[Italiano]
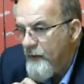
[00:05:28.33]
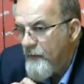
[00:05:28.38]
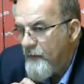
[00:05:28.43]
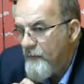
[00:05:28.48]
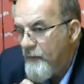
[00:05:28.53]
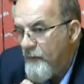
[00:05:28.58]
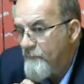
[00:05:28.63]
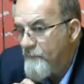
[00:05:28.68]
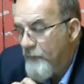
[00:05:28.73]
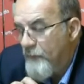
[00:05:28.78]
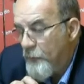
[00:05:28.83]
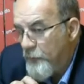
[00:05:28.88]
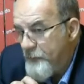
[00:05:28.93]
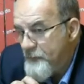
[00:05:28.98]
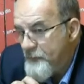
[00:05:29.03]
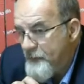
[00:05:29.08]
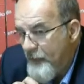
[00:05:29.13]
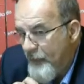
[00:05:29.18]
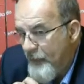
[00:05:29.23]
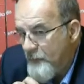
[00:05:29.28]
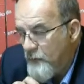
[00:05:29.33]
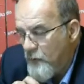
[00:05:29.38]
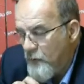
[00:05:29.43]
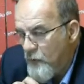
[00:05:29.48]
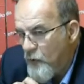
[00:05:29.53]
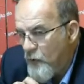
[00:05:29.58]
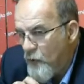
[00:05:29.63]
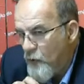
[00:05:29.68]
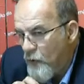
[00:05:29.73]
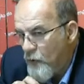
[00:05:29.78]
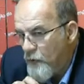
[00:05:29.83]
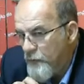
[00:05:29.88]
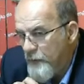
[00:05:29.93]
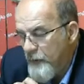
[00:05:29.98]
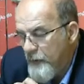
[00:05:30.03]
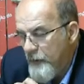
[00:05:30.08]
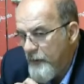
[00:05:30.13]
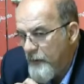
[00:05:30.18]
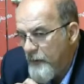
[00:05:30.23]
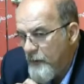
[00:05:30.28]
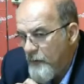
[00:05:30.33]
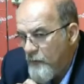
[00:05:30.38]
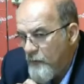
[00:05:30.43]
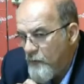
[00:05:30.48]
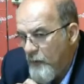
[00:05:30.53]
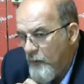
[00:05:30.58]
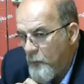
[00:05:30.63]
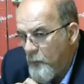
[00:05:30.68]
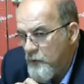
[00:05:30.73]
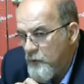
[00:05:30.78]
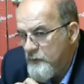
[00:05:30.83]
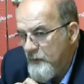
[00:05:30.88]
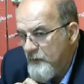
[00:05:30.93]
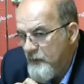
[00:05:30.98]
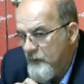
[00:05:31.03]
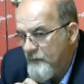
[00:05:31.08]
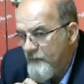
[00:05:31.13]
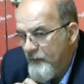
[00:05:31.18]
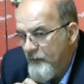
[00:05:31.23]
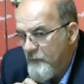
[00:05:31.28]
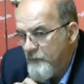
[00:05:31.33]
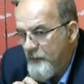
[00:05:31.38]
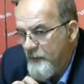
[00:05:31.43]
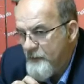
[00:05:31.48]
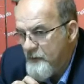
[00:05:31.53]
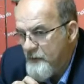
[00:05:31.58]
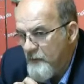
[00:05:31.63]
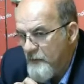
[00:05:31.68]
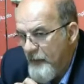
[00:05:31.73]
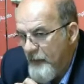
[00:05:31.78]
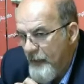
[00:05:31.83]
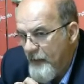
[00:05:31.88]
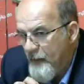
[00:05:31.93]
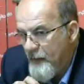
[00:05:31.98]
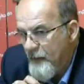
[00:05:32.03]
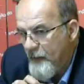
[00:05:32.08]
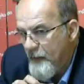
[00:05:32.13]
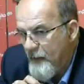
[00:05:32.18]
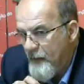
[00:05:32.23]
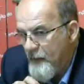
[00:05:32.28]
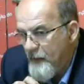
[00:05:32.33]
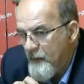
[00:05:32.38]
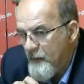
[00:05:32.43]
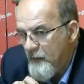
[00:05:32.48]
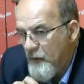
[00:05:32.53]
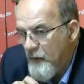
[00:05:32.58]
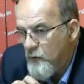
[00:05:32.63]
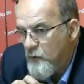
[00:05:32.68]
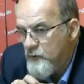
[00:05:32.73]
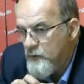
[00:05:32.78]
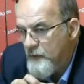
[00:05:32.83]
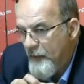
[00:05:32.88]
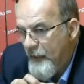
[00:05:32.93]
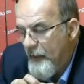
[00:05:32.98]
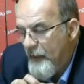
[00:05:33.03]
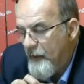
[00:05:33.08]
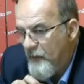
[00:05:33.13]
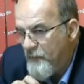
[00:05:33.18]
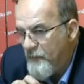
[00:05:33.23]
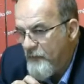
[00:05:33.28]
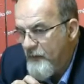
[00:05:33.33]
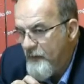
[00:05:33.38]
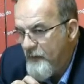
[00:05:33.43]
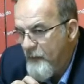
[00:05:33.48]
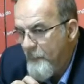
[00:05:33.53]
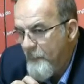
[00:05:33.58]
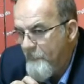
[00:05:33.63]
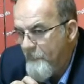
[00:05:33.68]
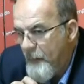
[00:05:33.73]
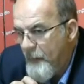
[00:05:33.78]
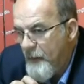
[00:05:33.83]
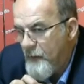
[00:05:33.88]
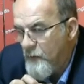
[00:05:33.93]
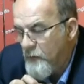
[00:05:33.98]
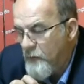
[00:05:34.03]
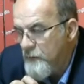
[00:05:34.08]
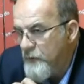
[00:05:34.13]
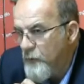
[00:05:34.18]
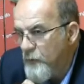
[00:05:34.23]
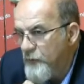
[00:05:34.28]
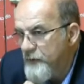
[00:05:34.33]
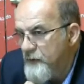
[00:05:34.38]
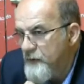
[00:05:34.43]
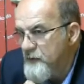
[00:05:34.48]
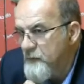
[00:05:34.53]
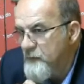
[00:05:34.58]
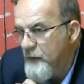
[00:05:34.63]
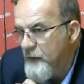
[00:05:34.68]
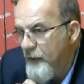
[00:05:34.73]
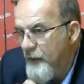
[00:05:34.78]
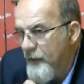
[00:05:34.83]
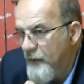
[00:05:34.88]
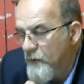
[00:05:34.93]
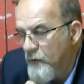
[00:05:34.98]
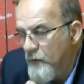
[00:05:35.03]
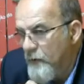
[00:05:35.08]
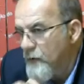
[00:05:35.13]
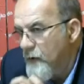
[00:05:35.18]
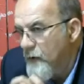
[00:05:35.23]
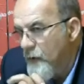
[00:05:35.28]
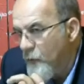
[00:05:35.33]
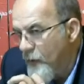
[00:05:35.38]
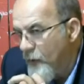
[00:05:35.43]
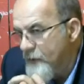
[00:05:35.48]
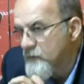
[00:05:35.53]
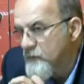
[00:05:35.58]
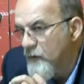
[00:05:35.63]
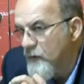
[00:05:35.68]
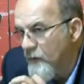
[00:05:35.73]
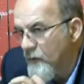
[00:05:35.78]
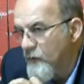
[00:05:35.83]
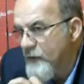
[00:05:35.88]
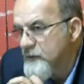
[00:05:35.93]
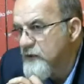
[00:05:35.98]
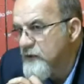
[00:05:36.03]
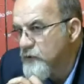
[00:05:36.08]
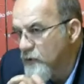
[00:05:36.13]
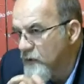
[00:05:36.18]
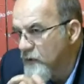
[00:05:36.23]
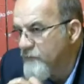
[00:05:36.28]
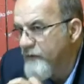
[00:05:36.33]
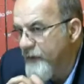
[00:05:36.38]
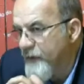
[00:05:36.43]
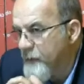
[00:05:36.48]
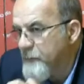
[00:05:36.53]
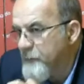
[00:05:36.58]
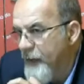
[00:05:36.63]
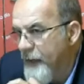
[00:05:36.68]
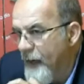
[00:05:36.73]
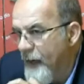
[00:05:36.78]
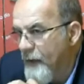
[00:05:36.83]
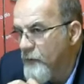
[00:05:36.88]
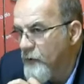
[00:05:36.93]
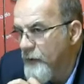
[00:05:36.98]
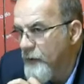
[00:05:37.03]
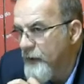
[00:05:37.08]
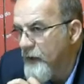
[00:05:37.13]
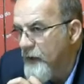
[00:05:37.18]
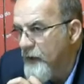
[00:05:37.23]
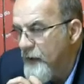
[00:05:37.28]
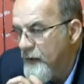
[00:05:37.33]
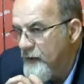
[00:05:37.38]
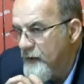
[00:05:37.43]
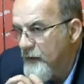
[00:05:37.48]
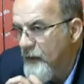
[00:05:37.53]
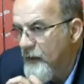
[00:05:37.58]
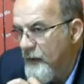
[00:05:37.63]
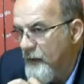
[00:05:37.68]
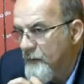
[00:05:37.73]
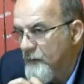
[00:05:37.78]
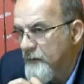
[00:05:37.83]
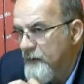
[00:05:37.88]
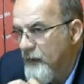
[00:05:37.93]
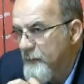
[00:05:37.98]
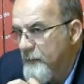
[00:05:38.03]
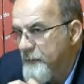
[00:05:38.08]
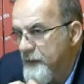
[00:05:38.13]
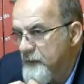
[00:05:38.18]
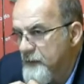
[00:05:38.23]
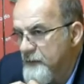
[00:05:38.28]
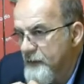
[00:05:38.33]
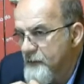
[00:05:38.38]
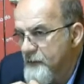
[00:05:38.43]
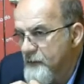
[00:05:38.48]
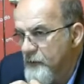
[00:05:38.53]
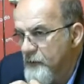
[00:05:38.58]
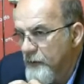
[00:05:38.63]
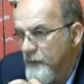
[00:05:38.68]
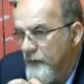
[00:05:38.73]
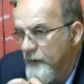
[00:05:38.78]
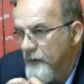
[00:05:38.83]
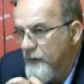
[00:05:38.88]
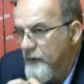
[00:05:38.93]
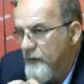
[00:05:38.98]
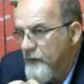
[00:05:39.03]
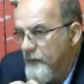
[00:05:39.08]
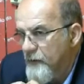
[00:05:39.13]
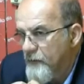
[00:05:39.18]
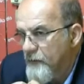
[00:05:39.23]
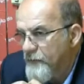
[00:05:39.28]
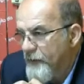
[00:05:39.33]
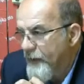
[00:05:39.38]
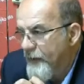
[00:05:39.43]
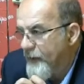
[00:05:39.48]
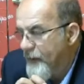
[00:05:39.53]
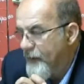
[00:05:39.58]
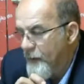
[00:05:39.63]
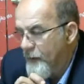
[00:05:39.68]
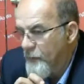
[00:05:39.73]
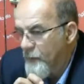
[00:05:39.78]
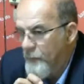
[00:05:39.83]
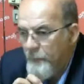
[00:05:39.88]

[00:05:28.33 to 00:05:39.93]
valorizzato con una mostra di livello nazionale che costerà alla fine meno di 15.000 euro. Questo, questi sono i veri miracoli della, dell'amministrazione. Fraccaro.